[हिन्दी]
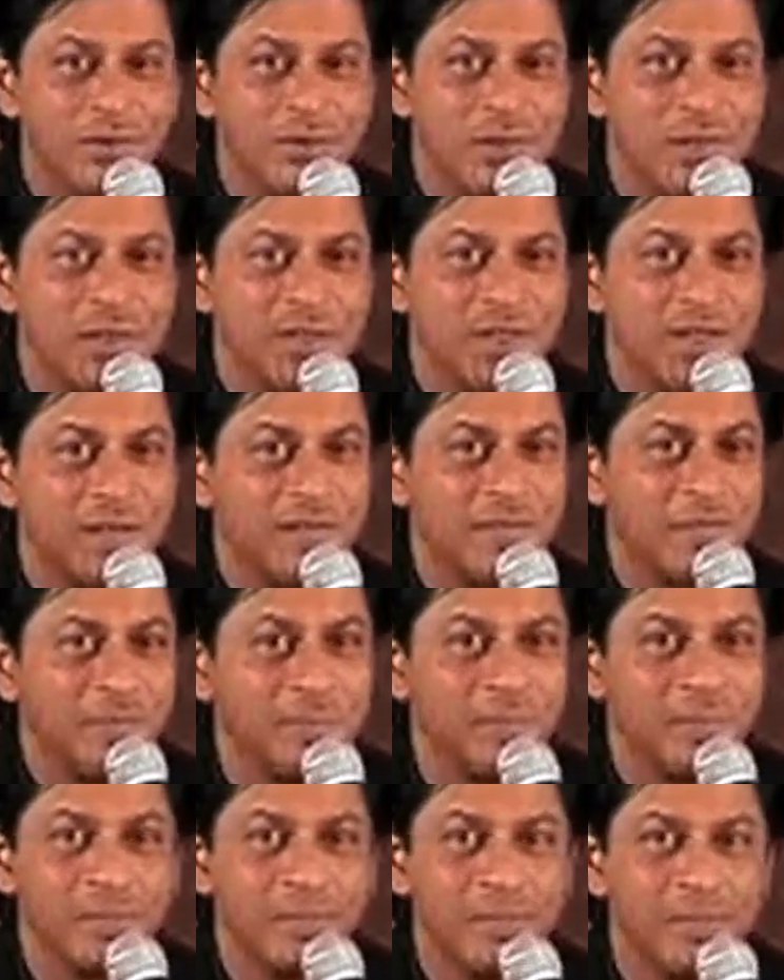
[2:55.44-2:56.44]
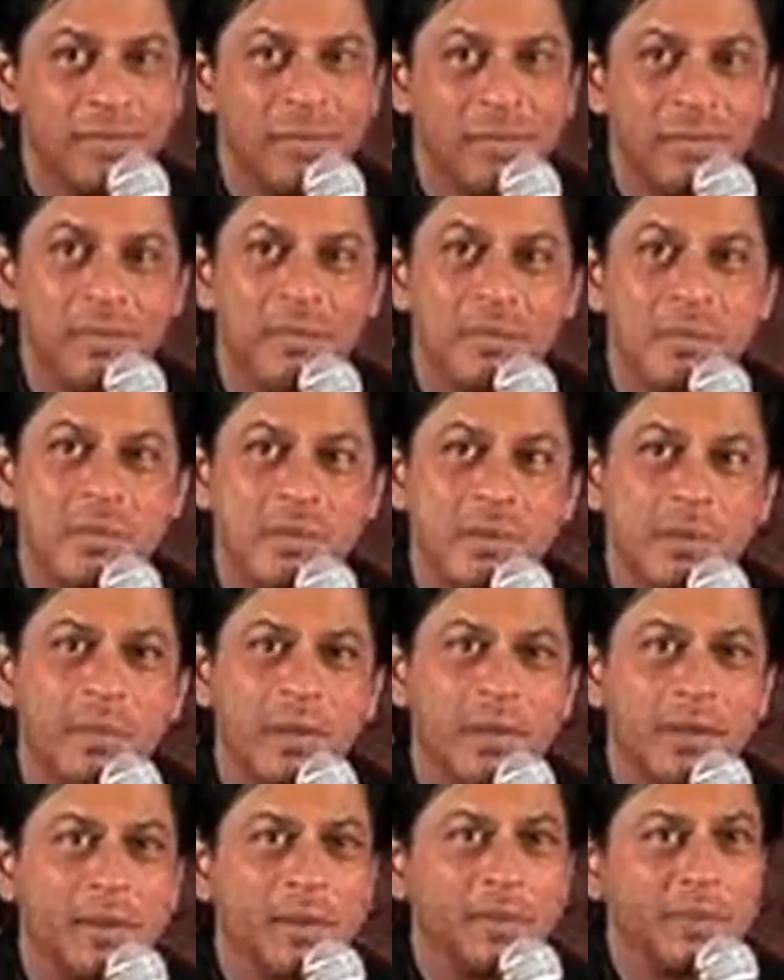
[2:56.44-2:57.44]
सच्चा
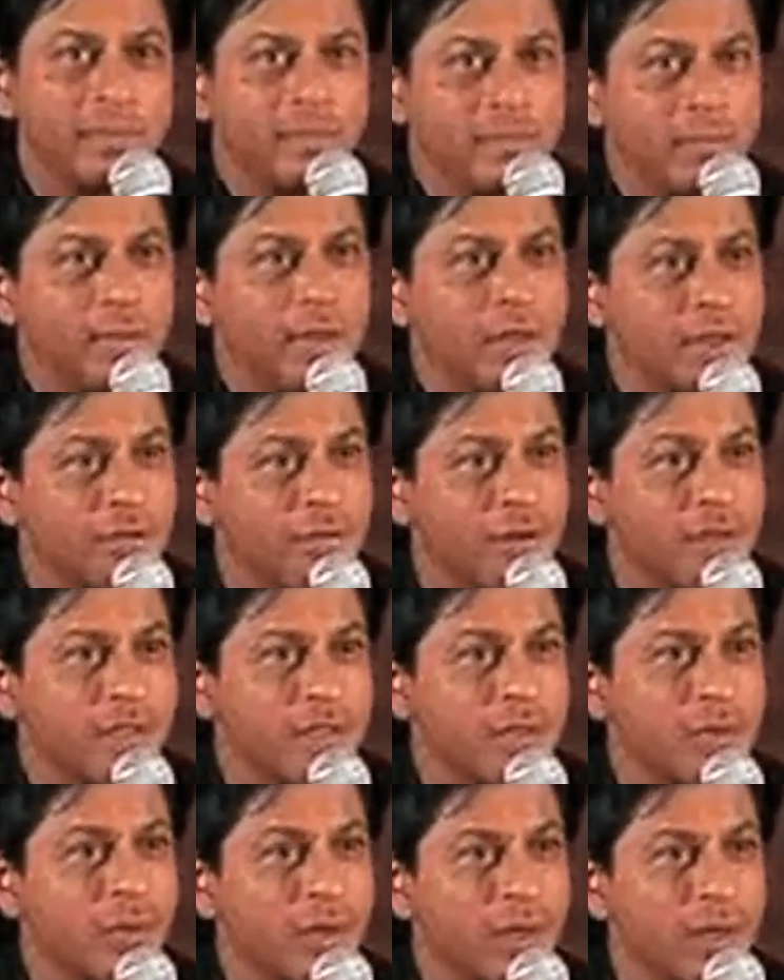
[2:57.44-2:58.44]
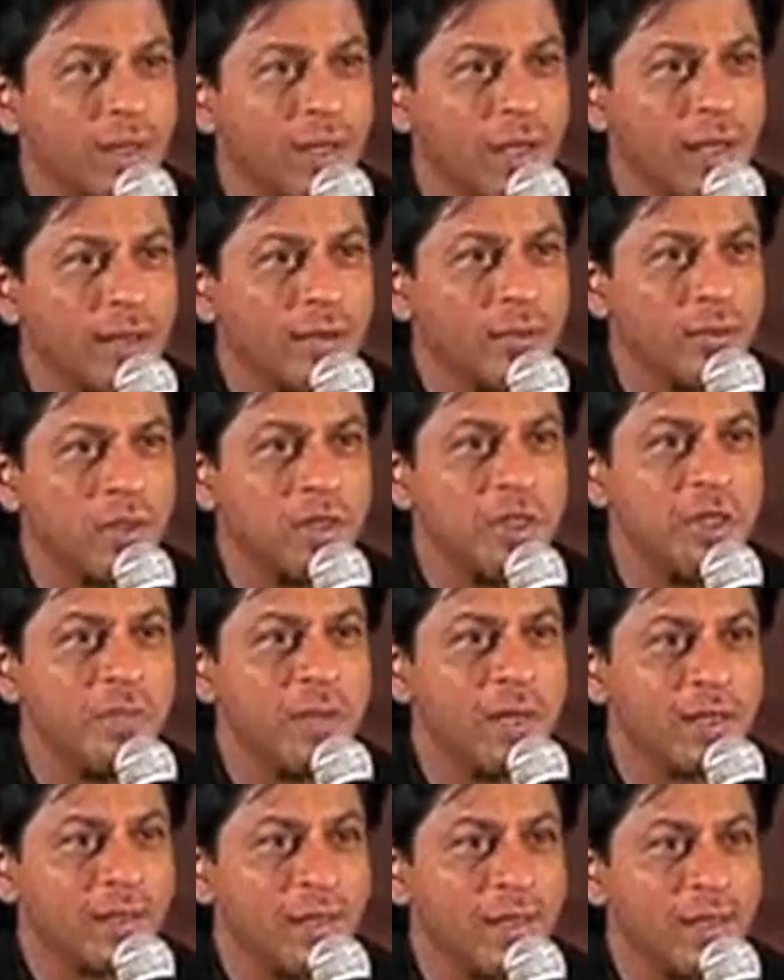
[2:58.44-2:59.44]
मतलब देशवासी होने के लायक तो
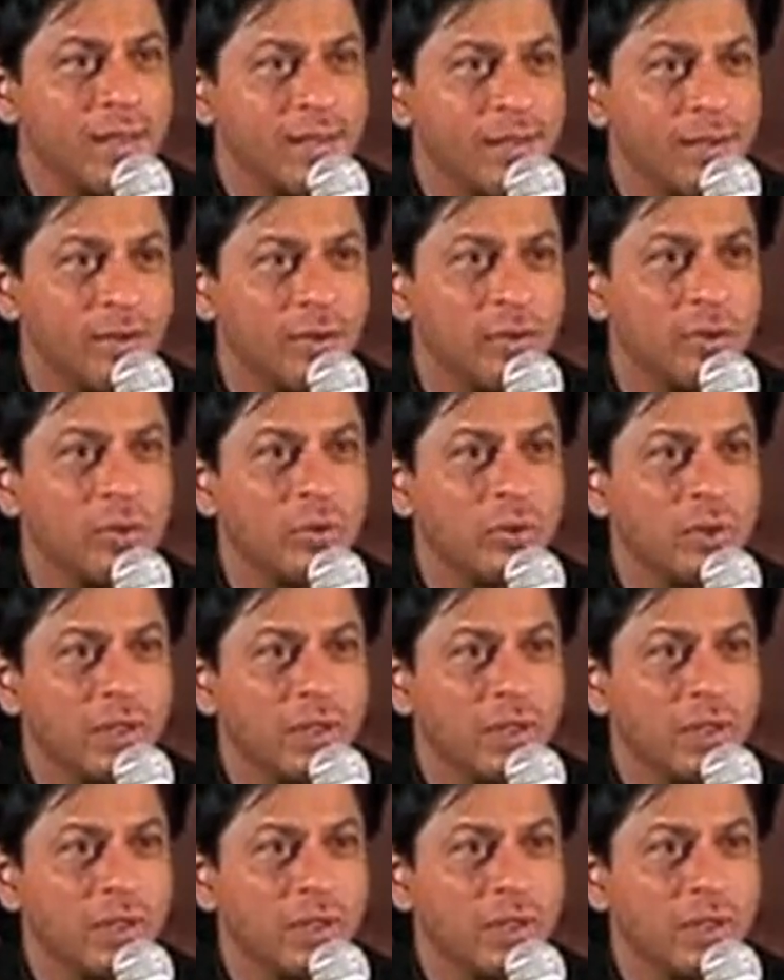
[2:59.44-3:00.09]
अजीब लगता है दुख